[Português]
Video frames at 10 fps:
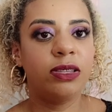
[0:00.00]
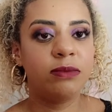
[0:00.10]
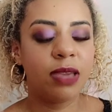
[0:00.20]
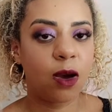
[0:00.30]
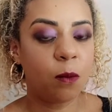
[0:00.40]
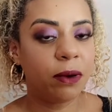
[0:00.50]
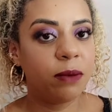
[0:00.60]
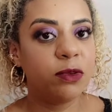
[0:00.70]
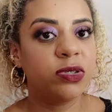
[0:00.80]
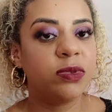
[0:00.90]
me acompanha
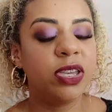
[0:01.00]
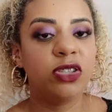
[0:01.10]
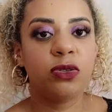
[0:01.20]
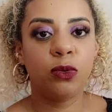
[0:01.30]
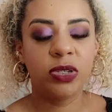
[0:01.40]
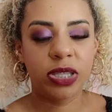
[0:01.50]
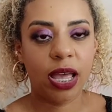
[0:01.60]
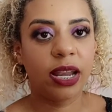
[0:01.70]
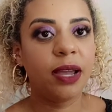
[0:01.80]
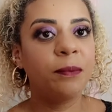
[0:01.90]
meus vídeos no
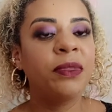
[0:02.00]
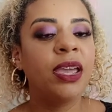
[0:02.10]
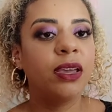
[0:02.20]
Instagram,